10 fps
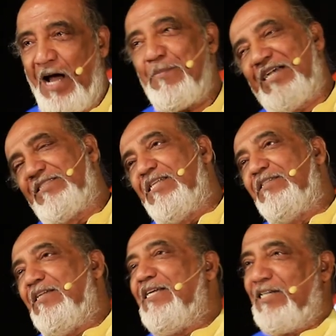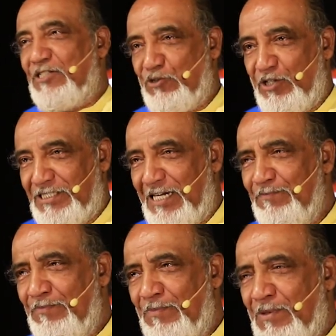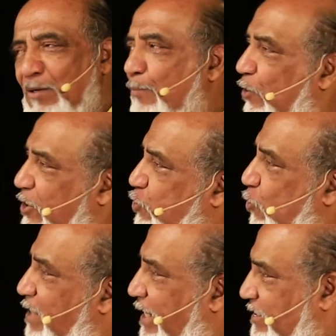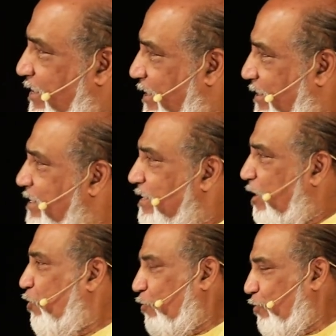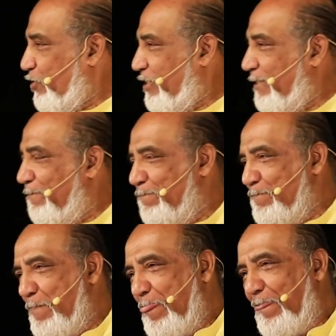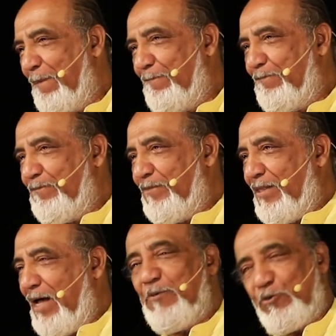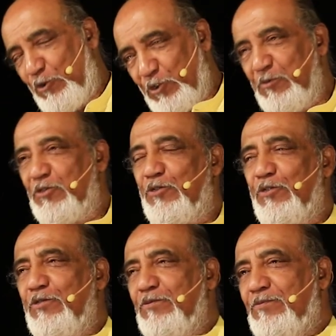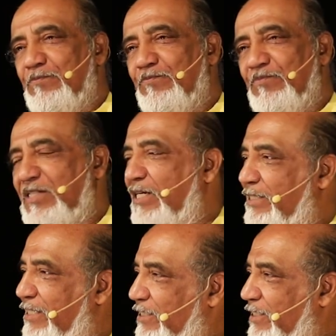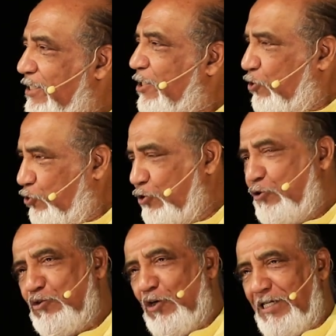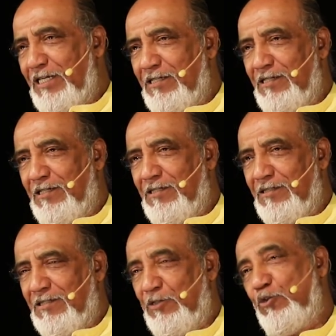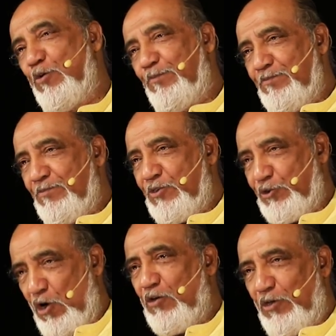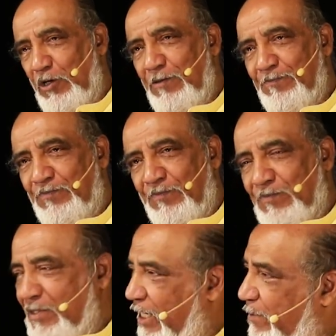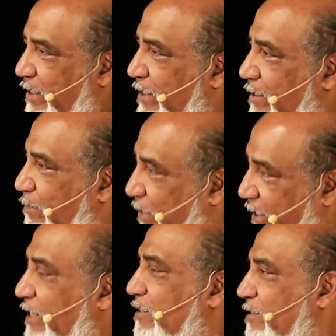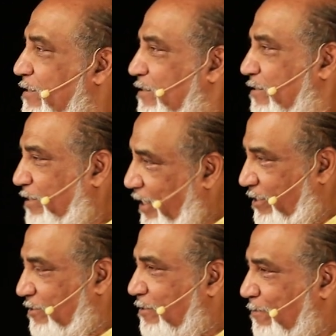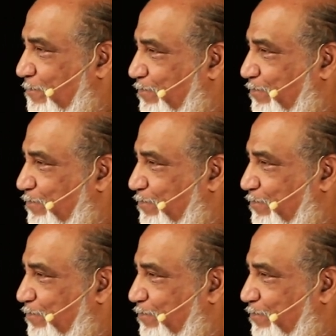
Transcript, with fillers: আমি অ্যাক্সিডেন্টালি আর্টিস্ট হয়েছিলাম পরে ছবি আঁকা ছেড়ে দিয়ে নাটক করছি আমি তরিত মিত্র দিল্লিতে একটি ছোট্ট দলের কিন্তু খুব স্ট্রং দল তার আমি প্লেরাইট ডাইরেক্টর